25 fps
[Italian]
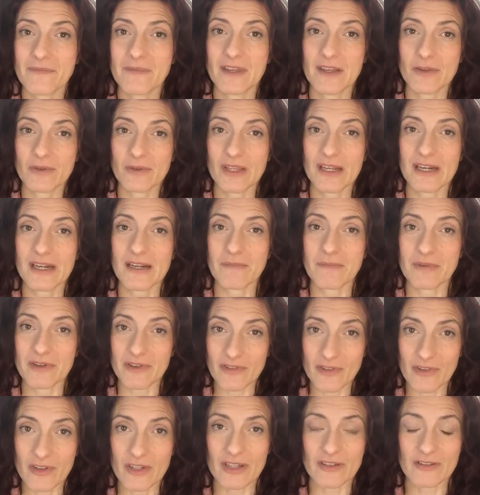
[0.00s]
di aiutare le
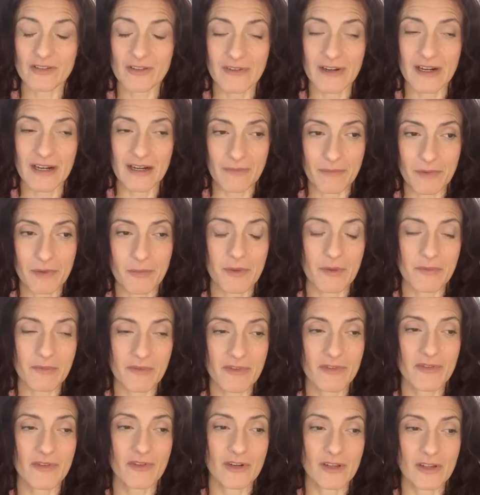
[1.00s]
persone a trovare la propria
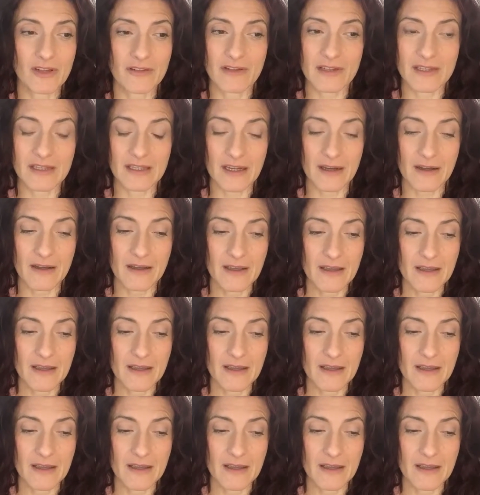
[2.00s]
missione di vita,